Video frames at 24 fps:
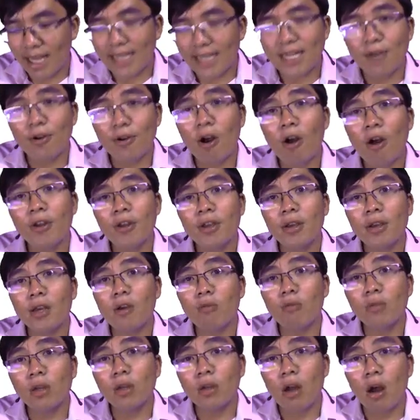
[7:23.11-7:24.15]
Tại sao có
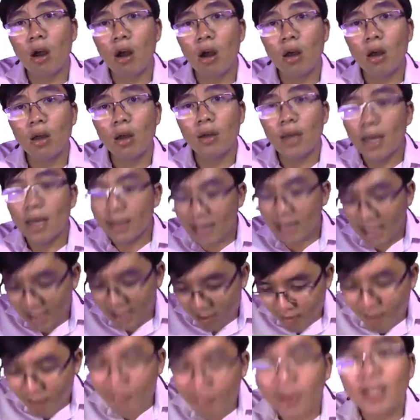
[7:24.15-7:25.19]
những công thức đó?
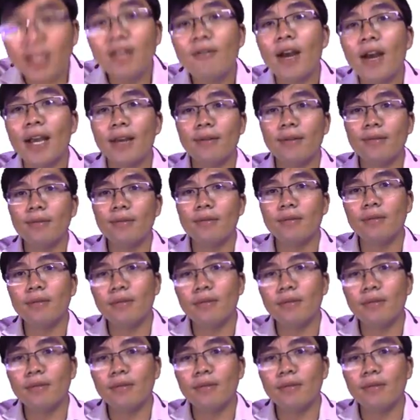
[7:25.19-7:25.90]
Tại sao bấm được như vậy?